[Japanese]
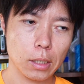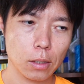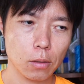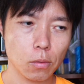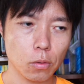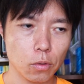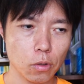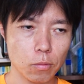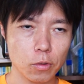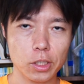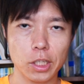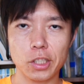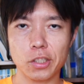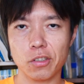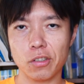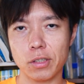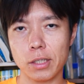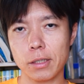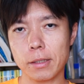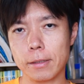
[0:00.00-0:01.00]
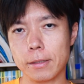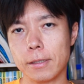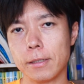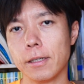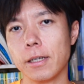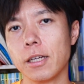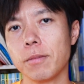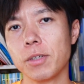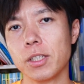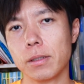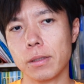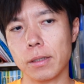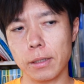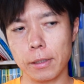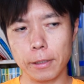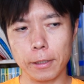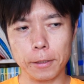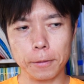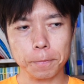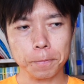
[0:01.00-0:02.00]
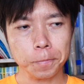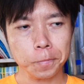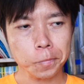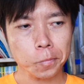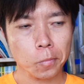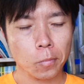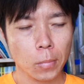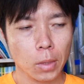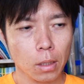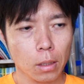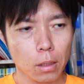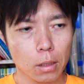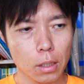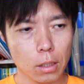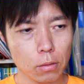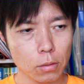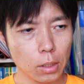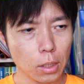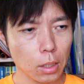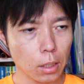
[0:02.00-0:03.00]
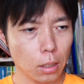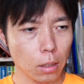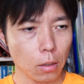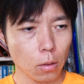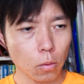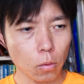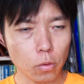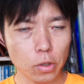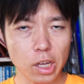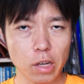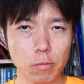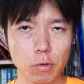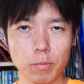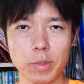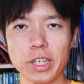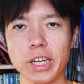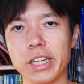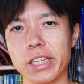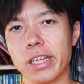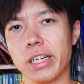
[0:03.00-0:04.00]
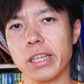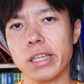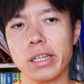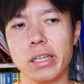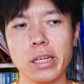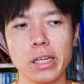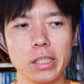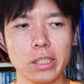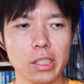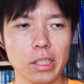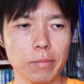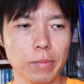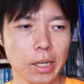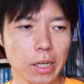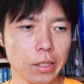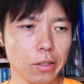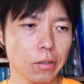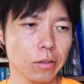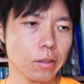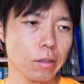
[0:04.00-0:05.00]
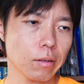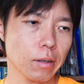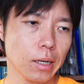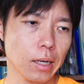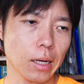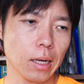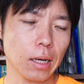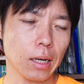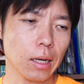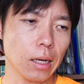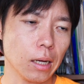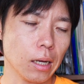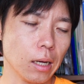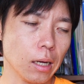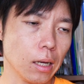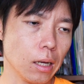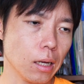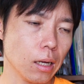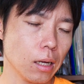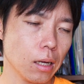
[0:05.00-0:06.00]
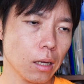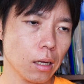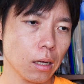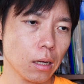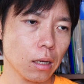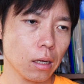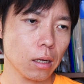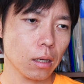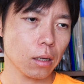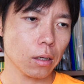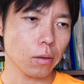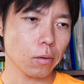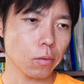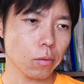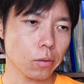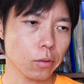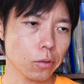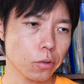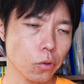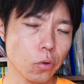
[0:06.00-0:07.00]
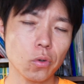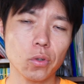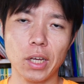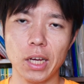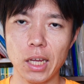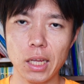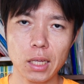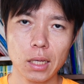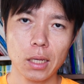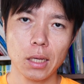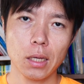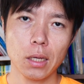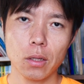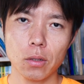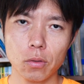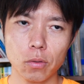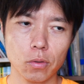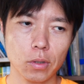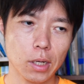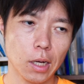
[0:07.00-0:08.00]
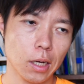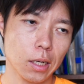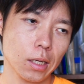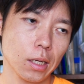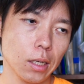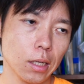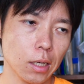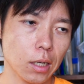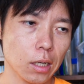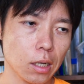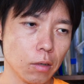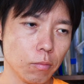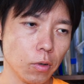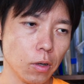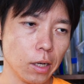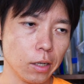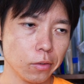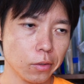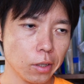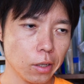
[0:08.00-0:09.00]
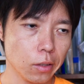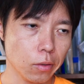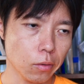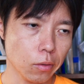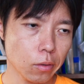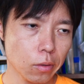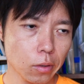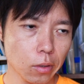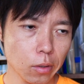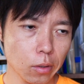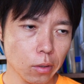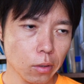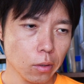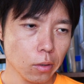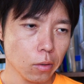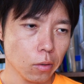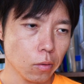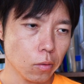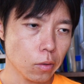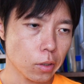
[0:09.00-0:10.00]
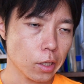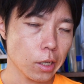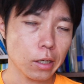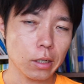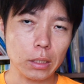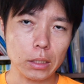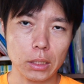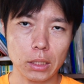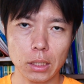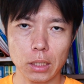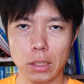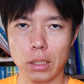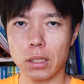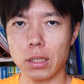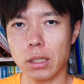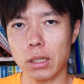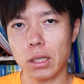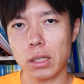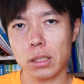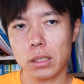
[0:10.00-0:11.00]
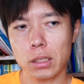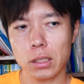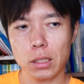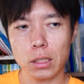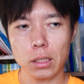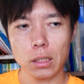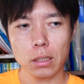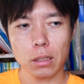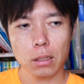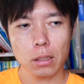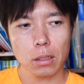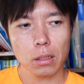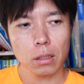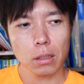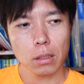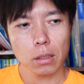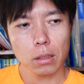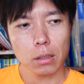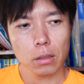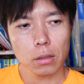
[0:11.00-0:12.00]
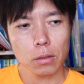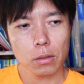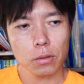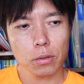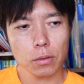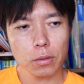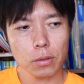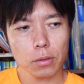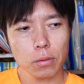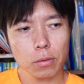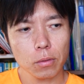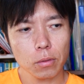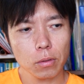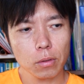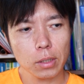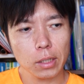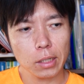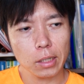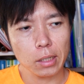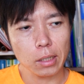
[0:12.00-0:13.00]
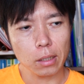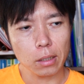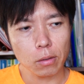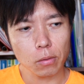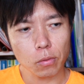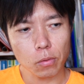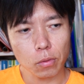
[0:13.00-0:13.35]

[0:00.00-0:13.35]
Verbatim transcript: 子供たちと全然違いますからなので親も見なきゃいけないし場合によってはあ兄弟との関係なんかもある程度ケアはしなきゃいけないしそういうところから